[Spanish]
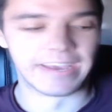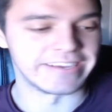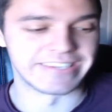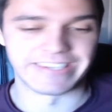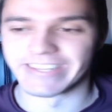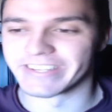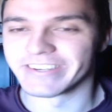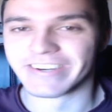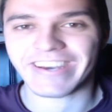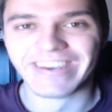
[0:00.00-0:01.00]
es que, tío,
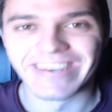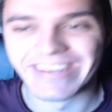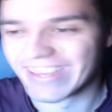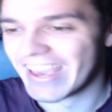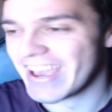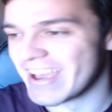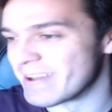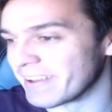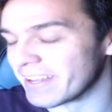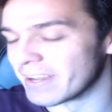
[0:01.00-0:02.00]

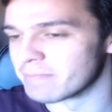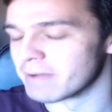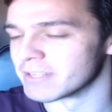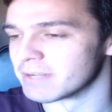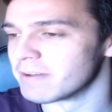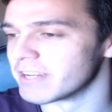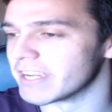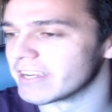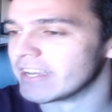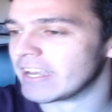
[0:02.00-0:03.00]
es que le copiamos a
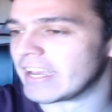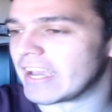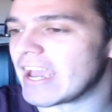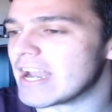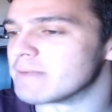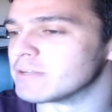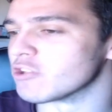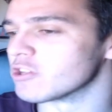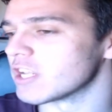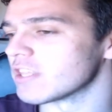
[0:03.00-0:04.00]
Maverick. En el
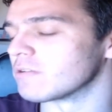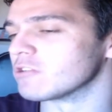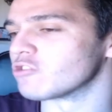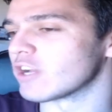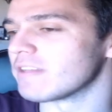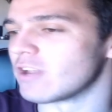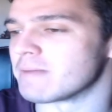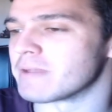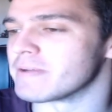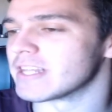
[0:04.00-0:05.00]
episodio 13, cuando estoy acabando la
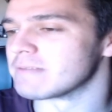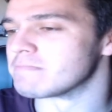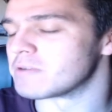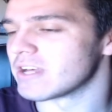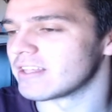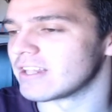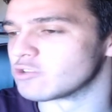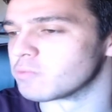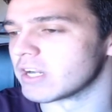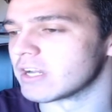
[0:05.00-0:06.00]
primera temporada de la
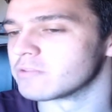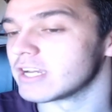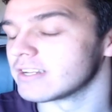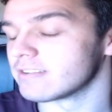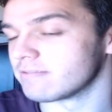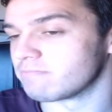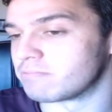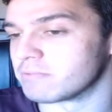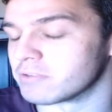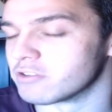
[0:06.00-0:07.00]
Superliga Mundial,
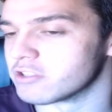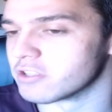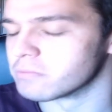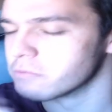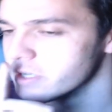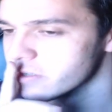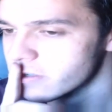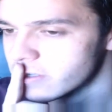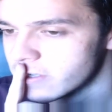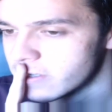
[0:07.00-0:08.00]
pues, pues no entiendo muy bien,
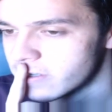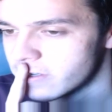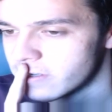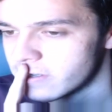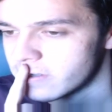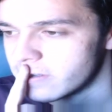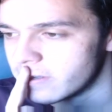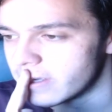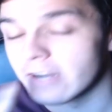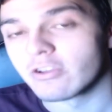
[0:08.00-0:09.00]
¿no?
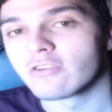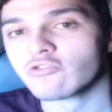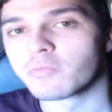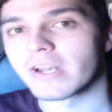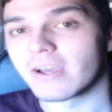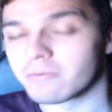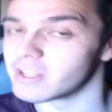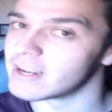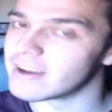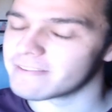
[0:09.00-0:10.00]
Y claro, ya con Superliga
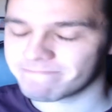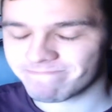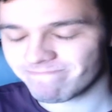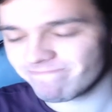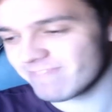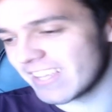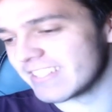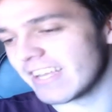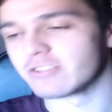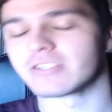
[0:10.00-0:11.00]
Mundial ya,
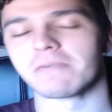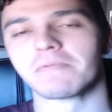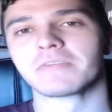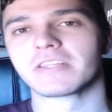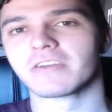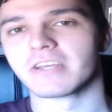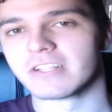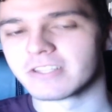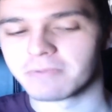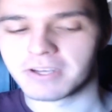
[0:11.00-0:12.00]
ya nos estamos metiendo ahí en el
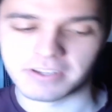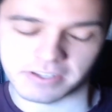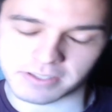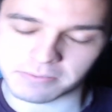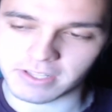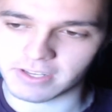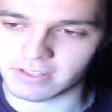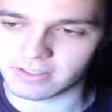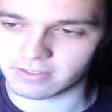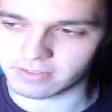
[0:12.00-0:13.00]
tema, en el tema
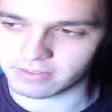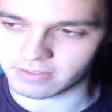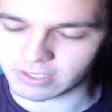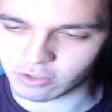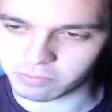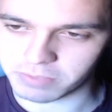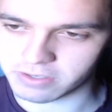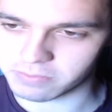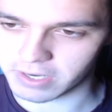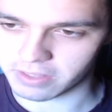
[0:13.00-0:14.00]
de, las copias,
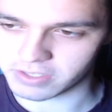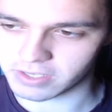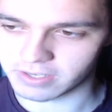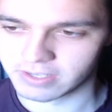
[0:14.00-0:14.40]
¿no? Parece ser.